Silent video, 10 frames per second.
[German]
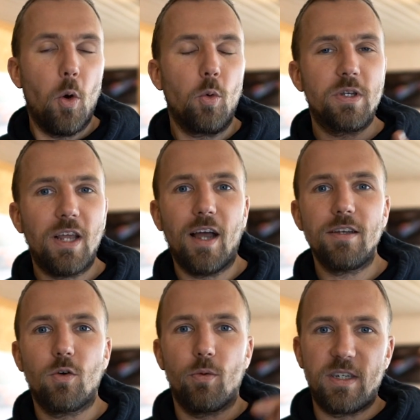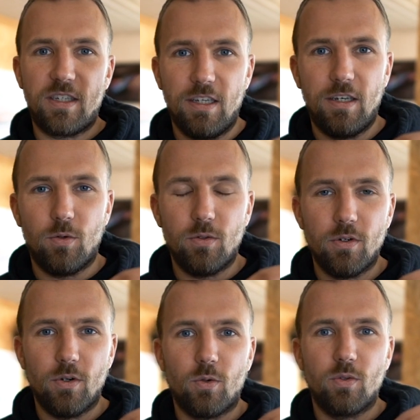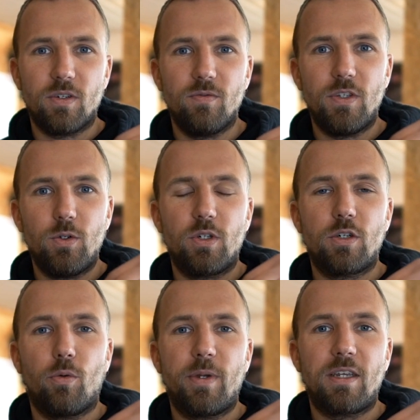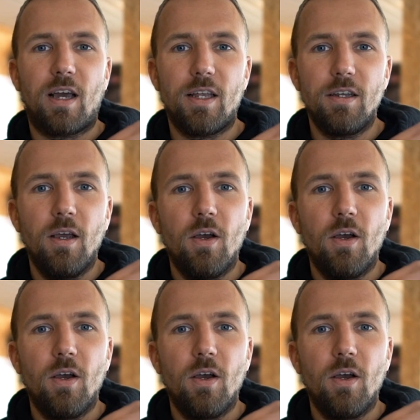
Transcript: Und dann kommentiert ihr unten noch unter dem Video in den Kommentaren,